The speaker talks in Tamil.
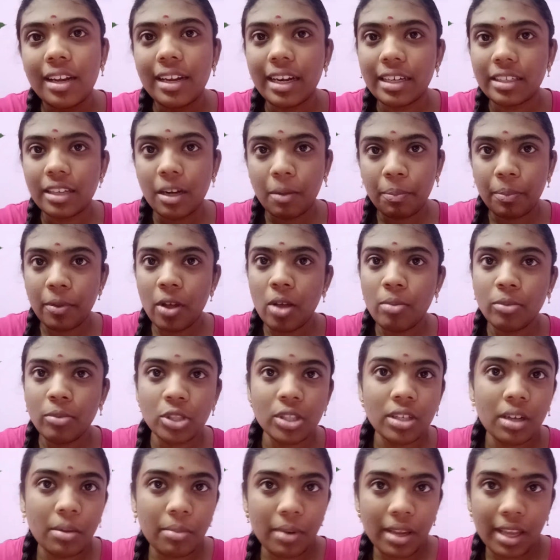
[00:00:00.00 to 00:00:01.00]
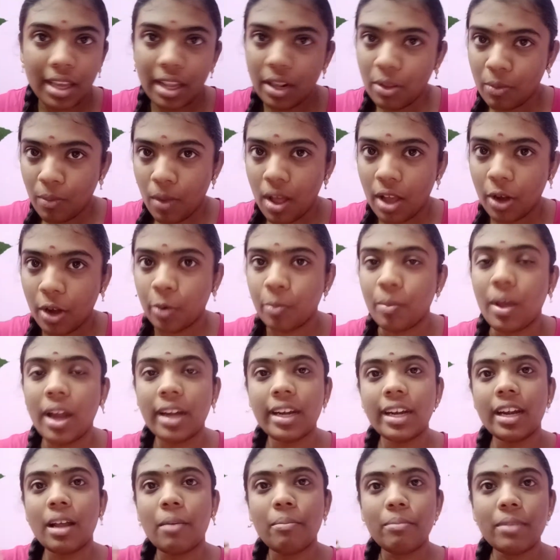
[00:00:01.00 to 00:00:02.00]
லெட்டர் பெர்மிஷன் அப்படிங்கிறது வாங்கணும்
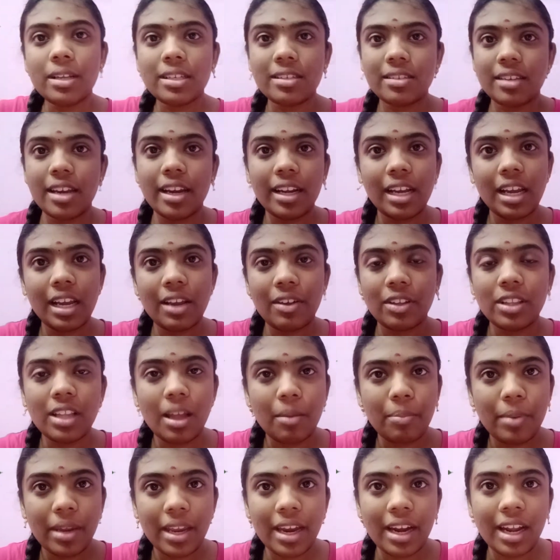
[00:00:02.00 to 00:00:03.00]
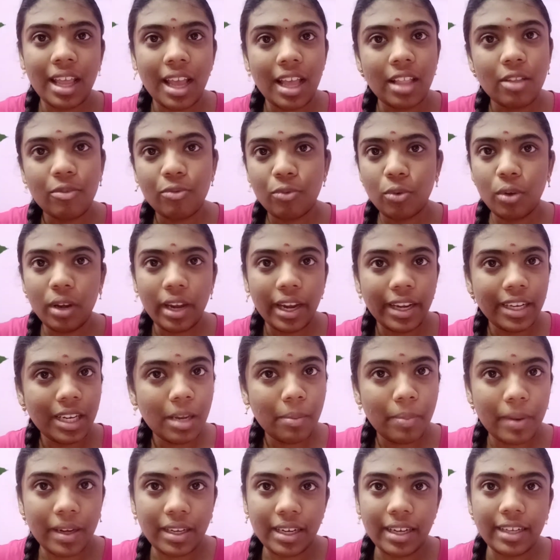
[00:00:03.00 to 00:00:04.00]
ஆனால் நம்ம ஸ்டேட்டில் வந்து அப்படி கிடையாது ஃபுல்
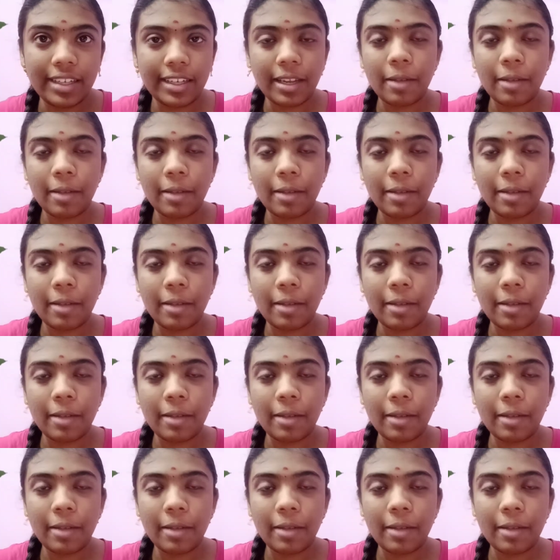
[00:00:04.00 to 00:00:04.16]
இண்டிபெண்ட்